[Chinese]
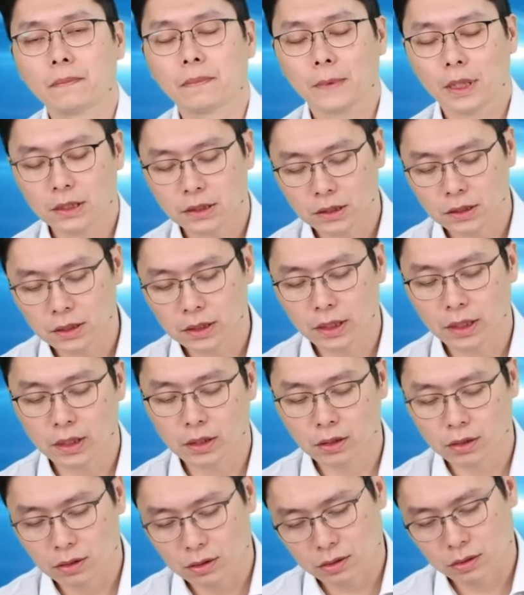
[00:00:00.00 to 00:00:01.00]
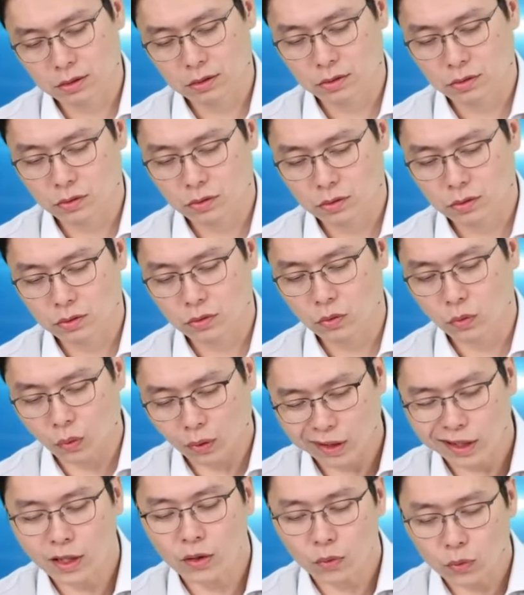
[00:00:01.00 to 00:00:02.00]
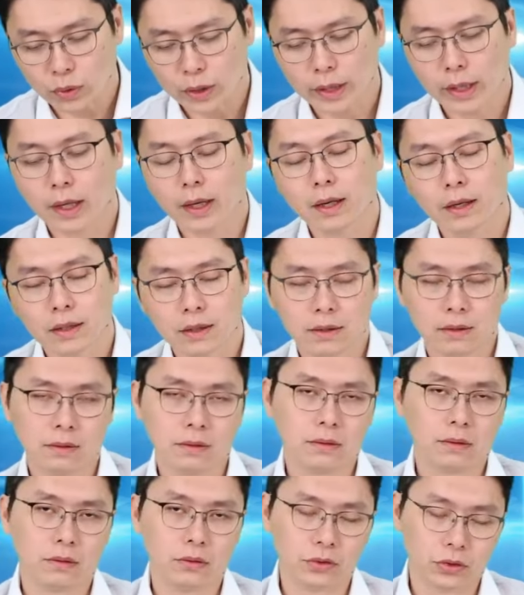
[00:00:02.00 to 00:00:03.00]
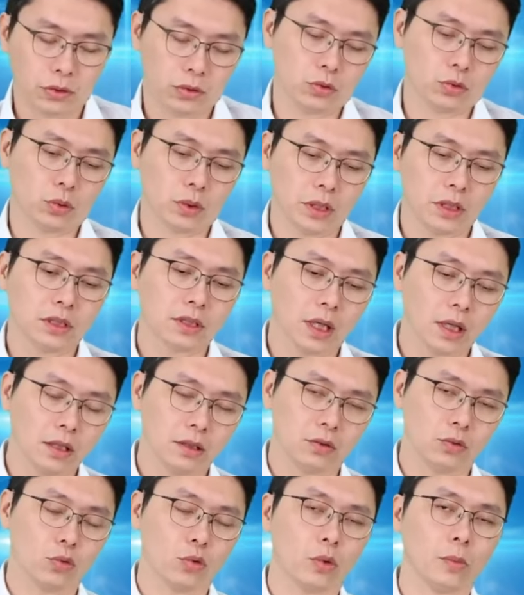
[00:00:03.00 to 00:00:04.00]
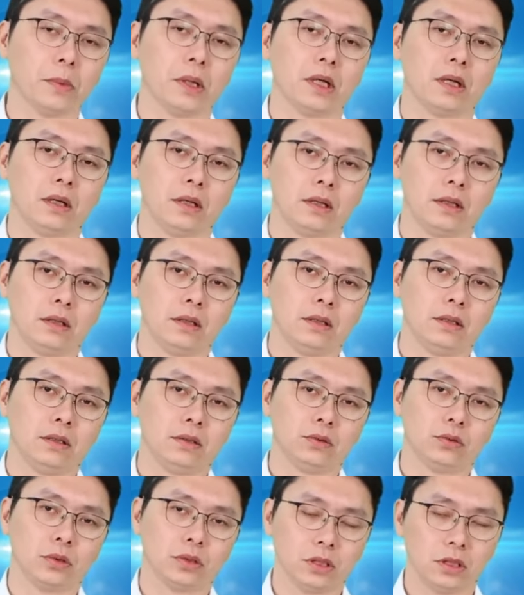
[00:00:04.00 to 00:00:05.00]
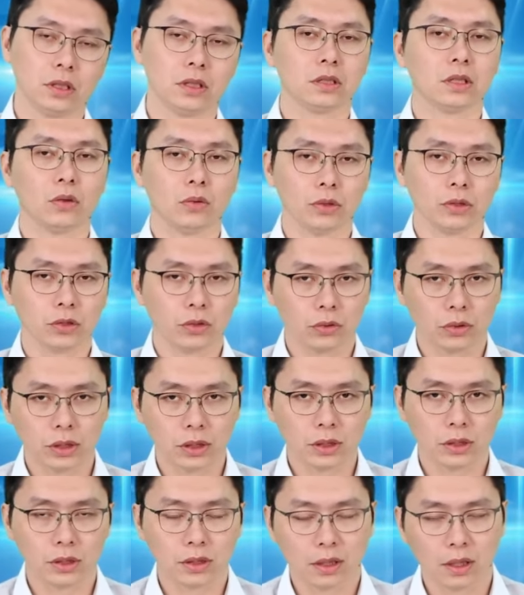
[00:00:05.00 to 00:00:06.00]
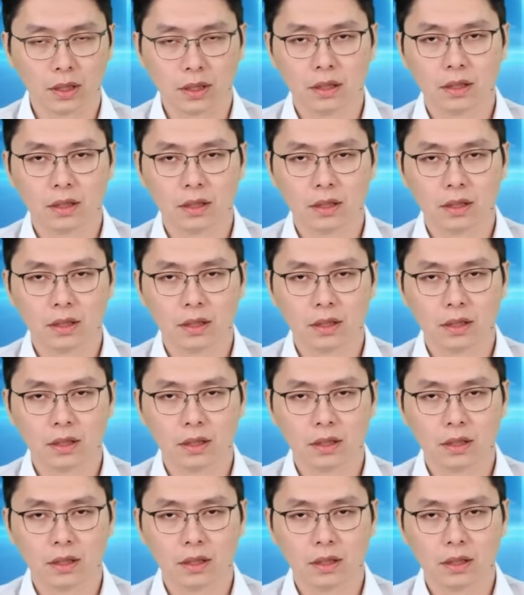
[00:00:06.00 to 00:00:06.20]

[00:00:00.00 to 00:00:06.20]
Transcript: 那今天我认为啦，就是昨天涨很多嘛，所以今天稍微休息一下。